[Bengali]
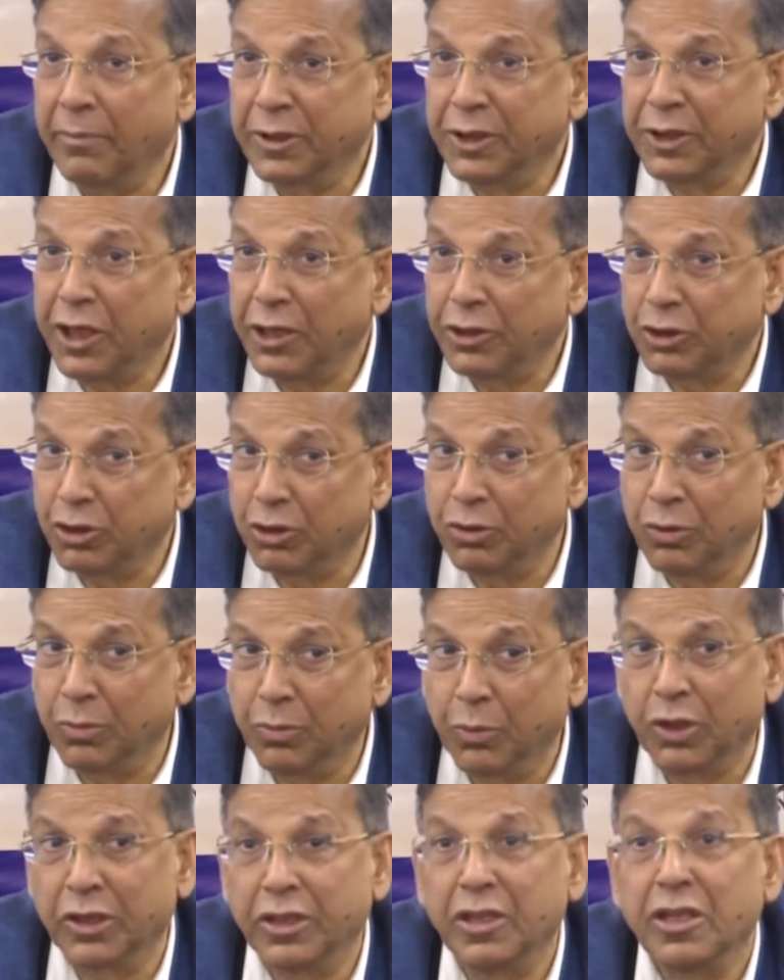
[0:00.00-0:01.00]
আমি সেই জন্য
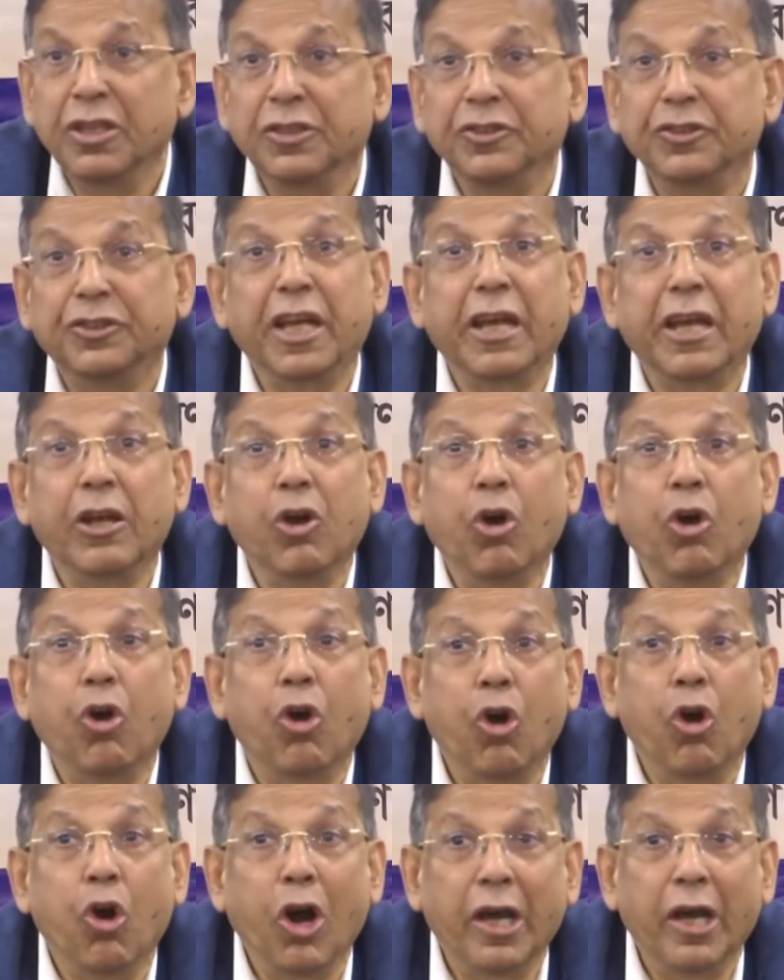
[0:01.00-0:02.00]
বলি যে
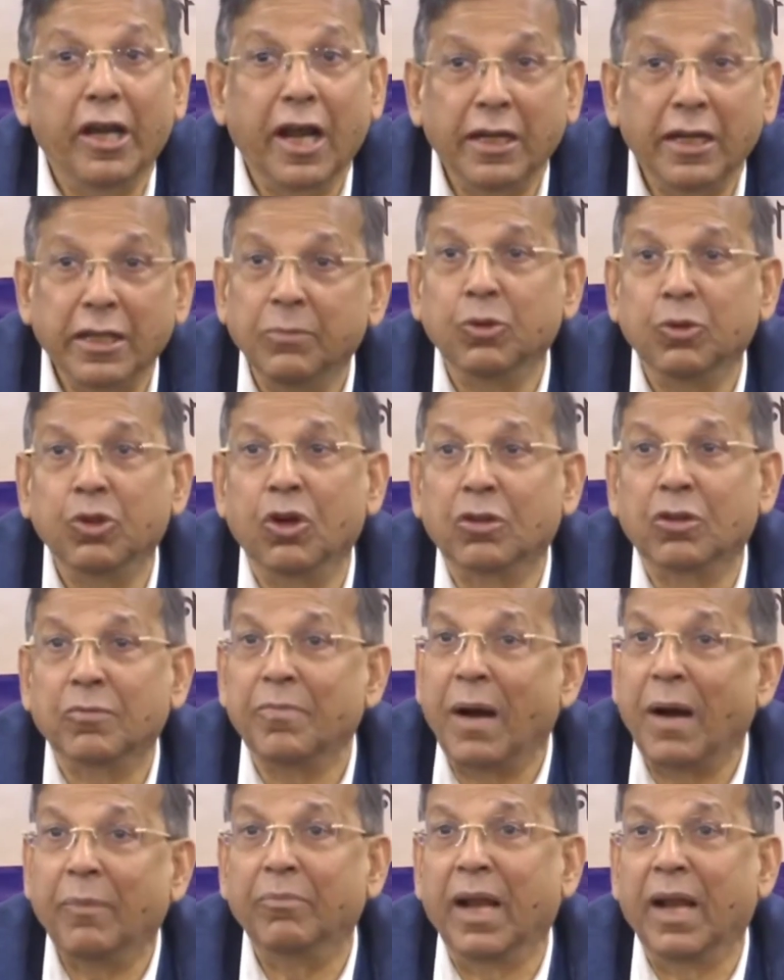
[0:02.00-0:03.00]

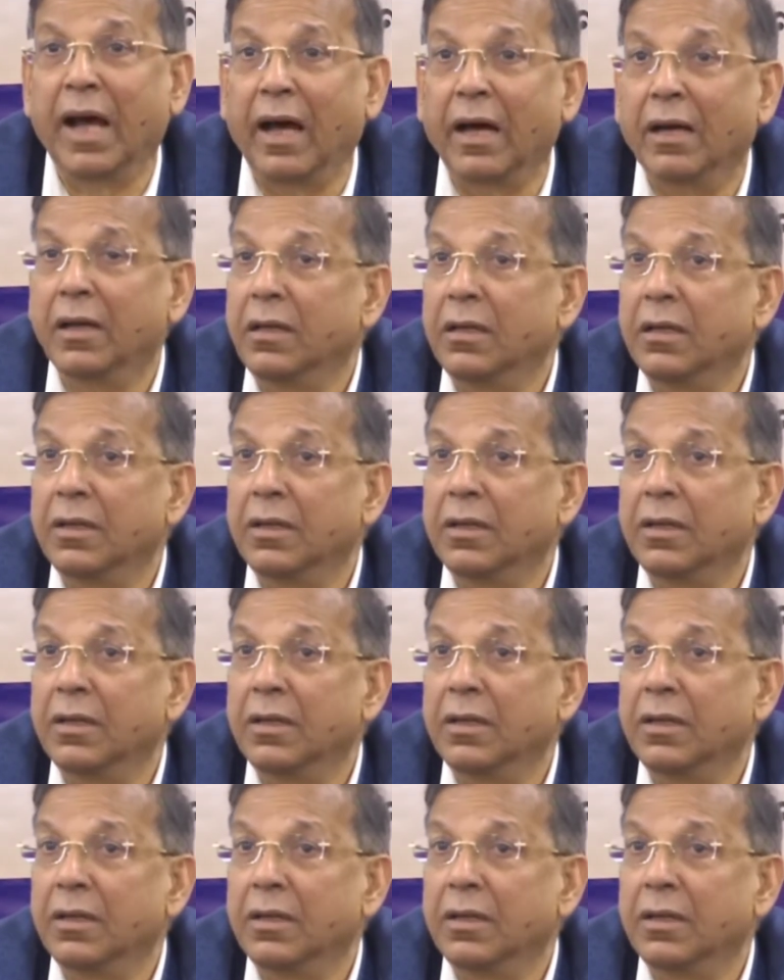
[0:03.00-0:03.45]
হয়রানিমূলক মামলা